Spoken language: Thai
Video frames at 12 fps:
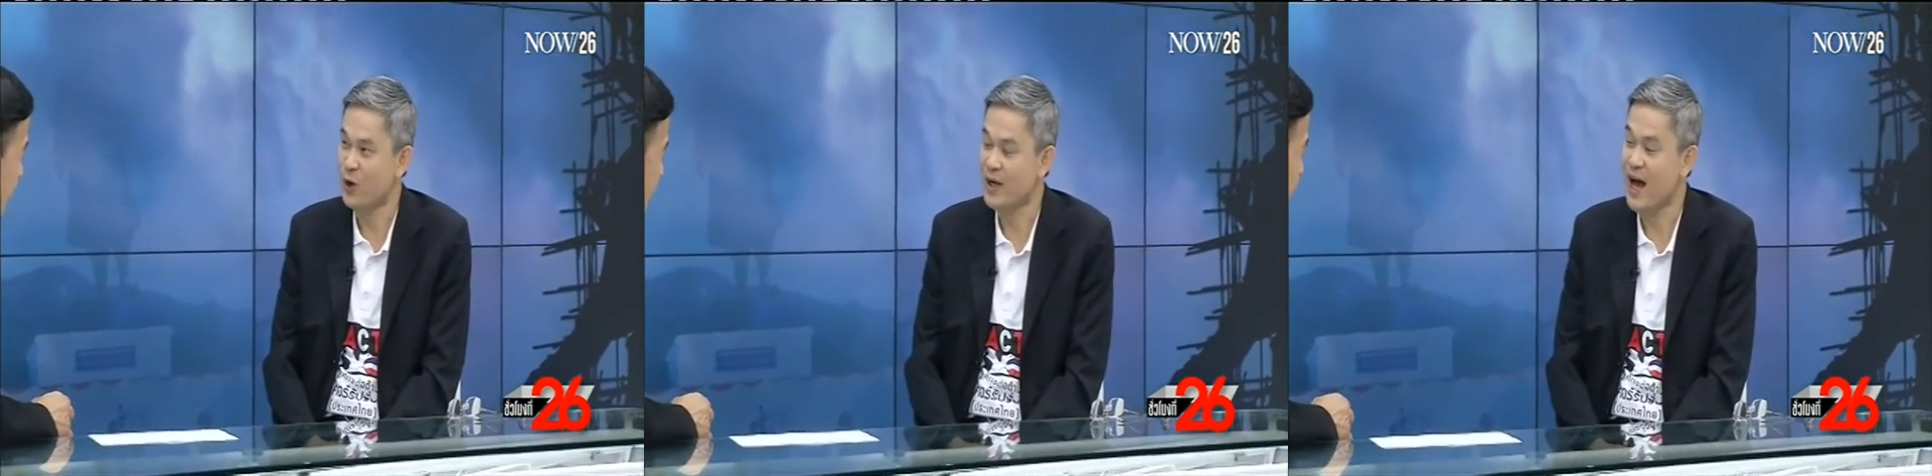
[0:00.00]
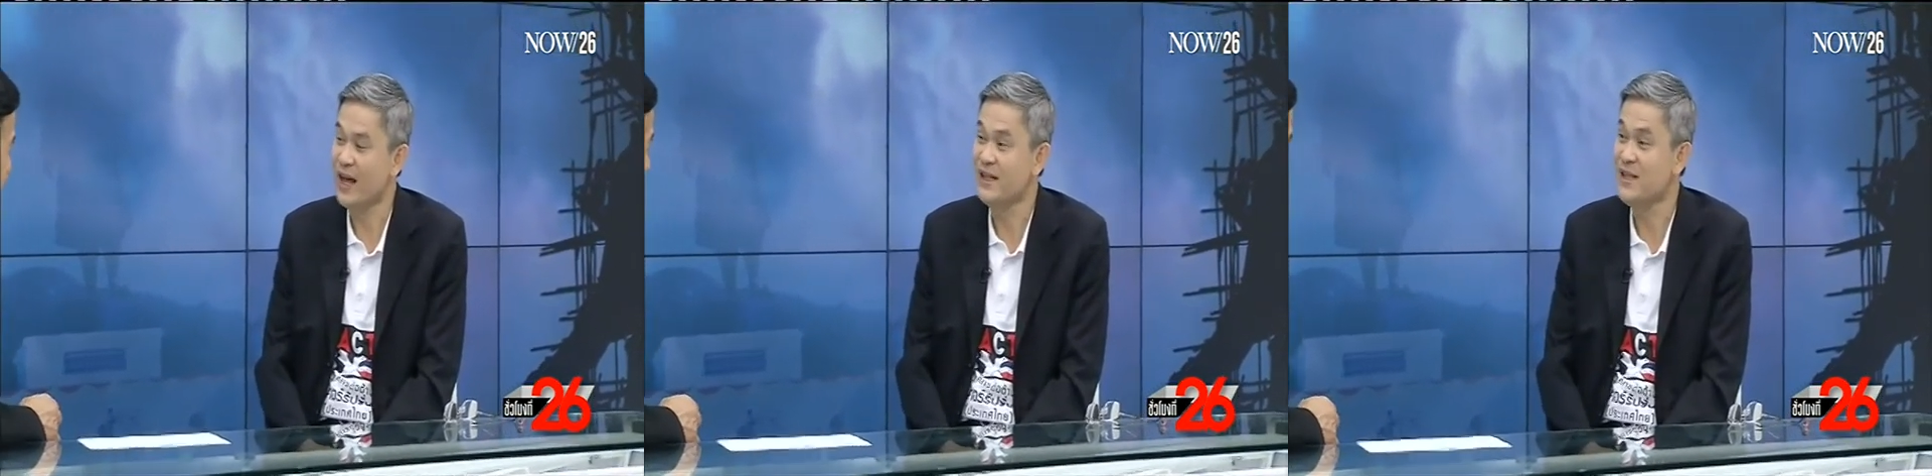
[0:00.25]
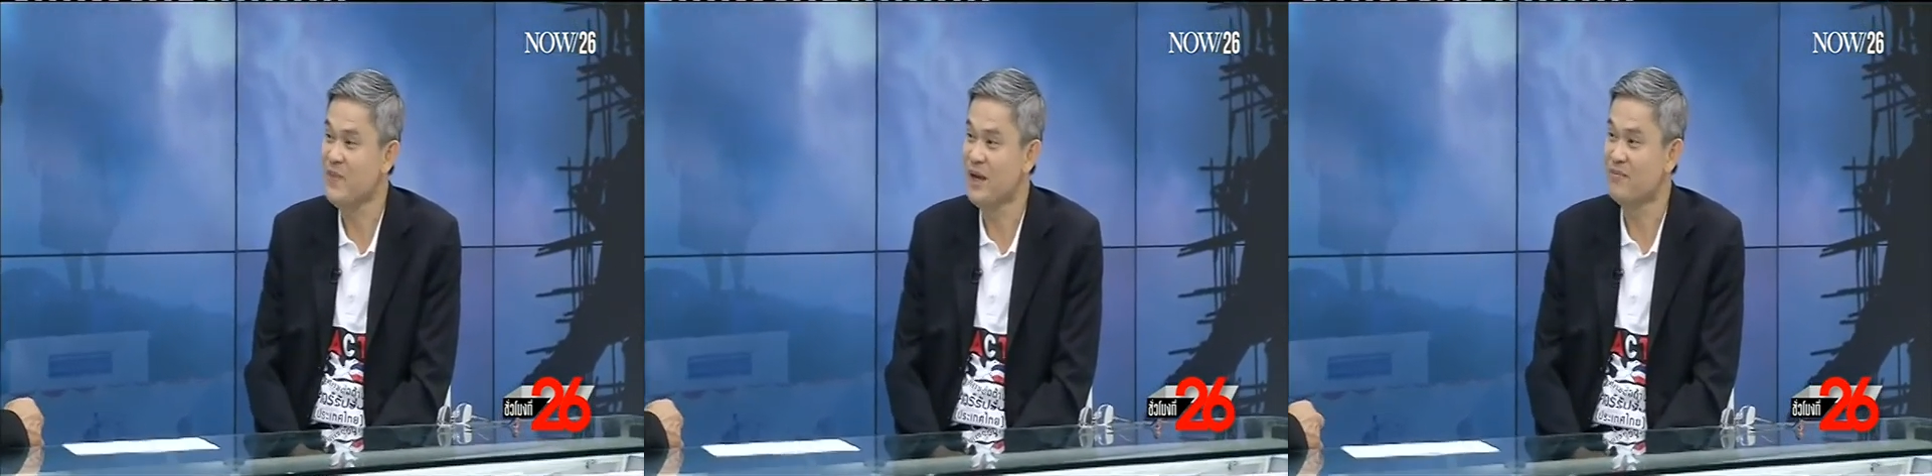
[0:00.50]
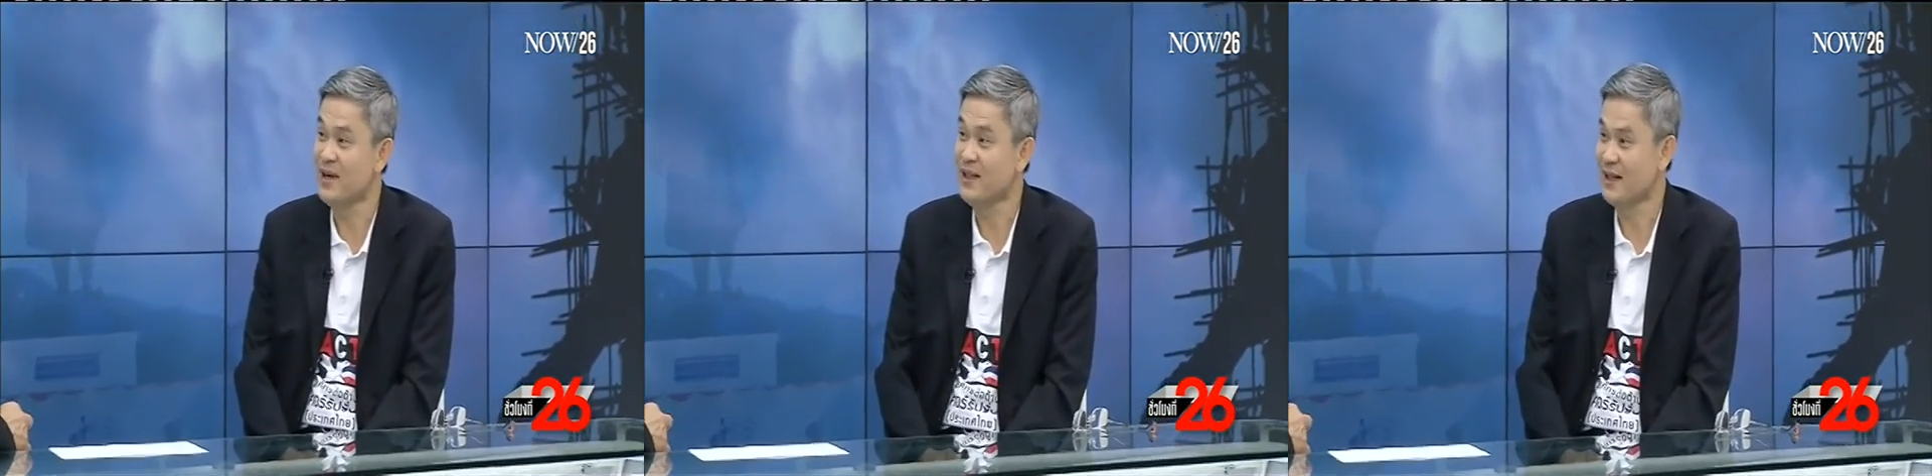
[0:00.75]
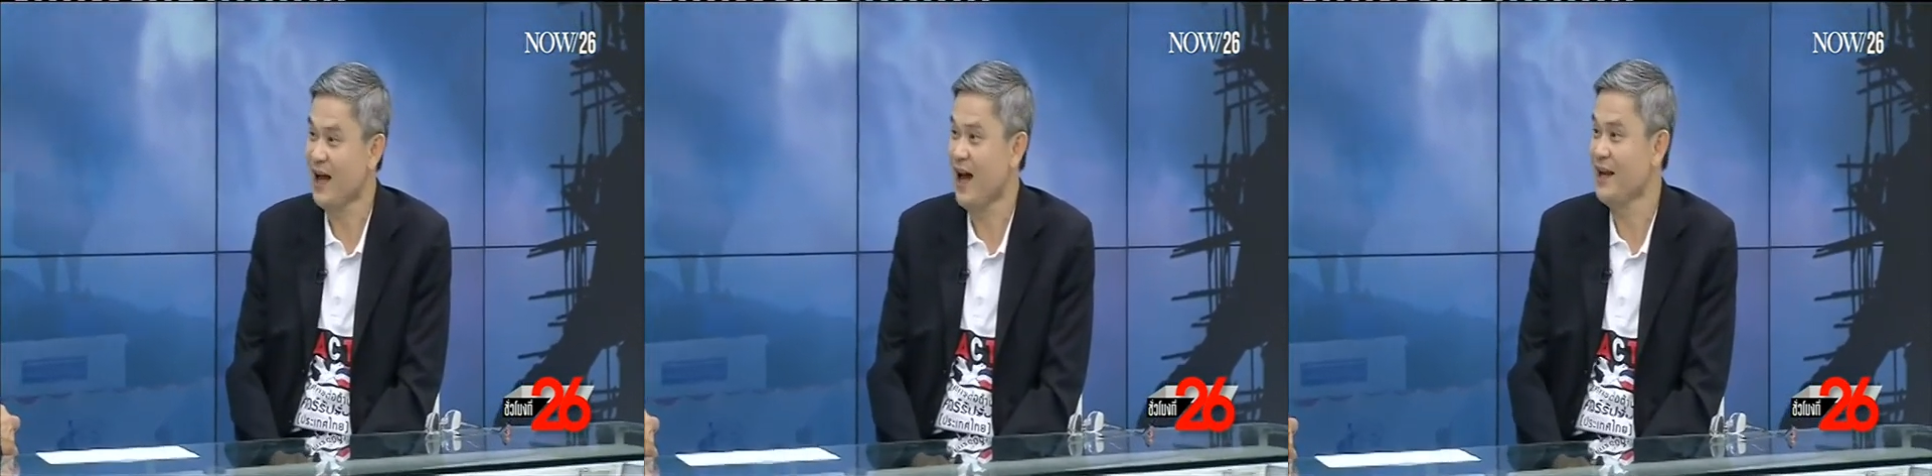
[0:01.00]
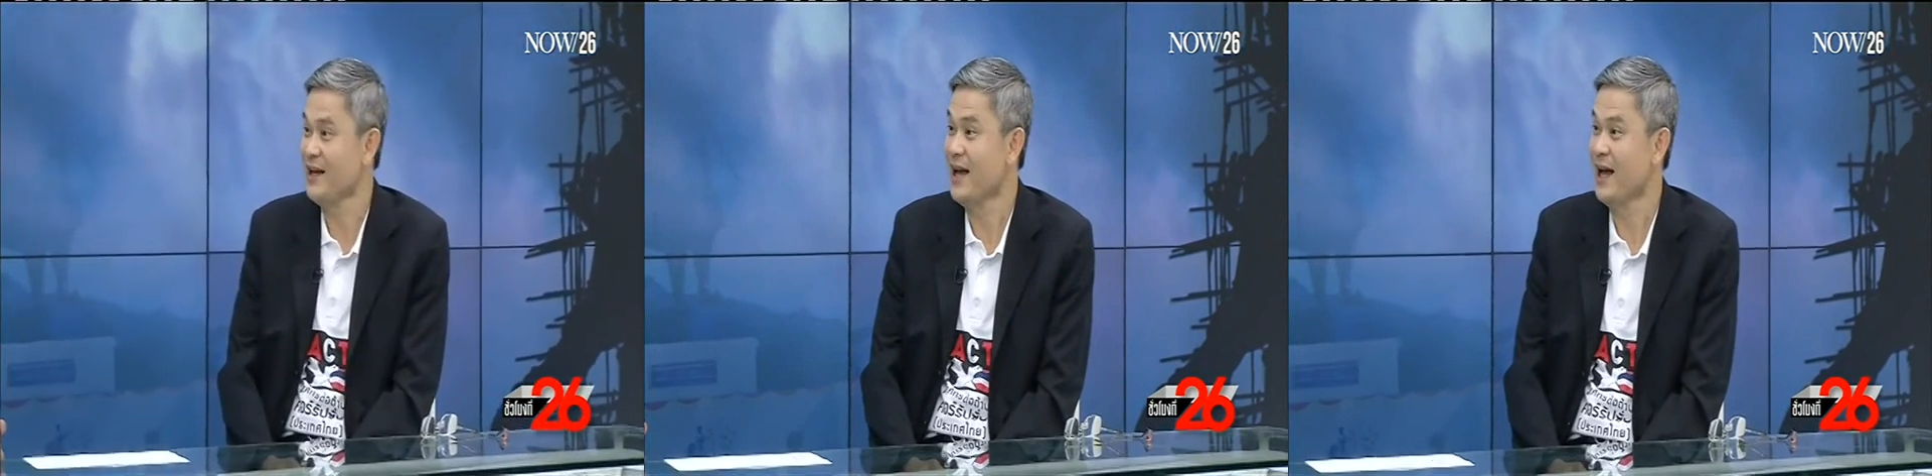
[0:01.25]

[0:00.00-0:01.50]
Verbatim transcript: นผลงานที่เป็นมาตรการใน